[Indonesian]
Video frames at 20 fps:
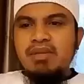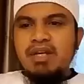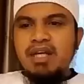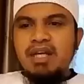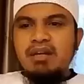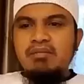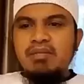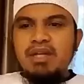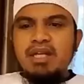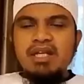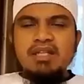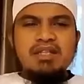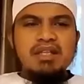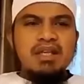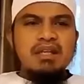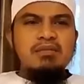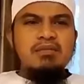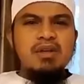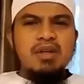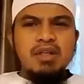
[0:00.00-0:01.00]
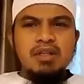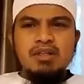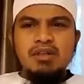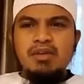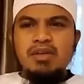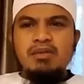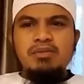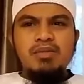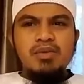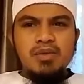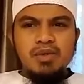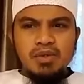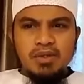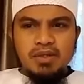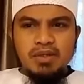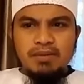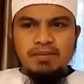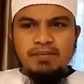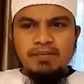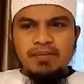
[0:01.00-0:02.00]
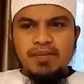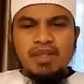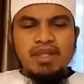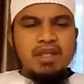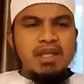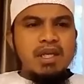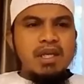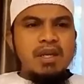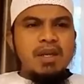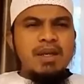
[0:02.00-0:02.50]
Bagaimana cara mengetahui buhul? Ya.